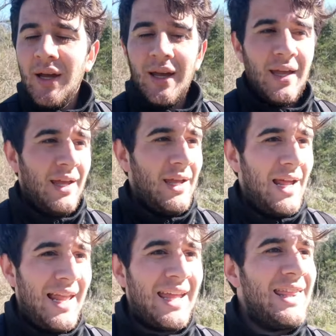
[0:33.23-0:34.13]
Eh,
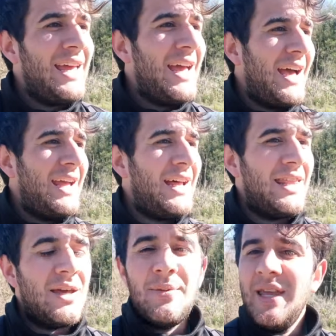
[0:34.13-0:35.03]
la idea era
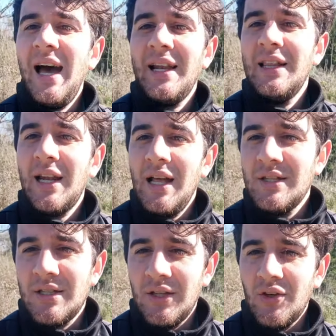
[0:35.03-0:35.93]
desviar el
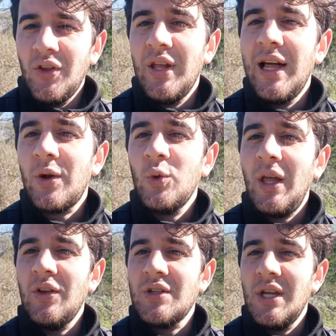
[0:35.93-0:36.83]
tránsito de la
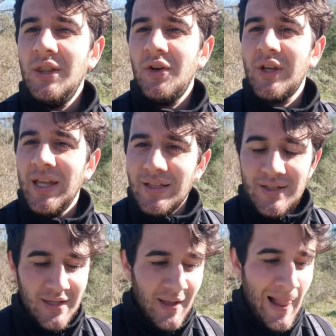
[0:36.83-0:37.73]
ruta
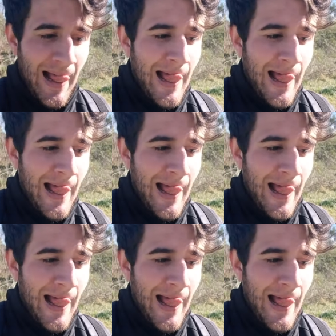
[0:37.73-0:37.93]
215,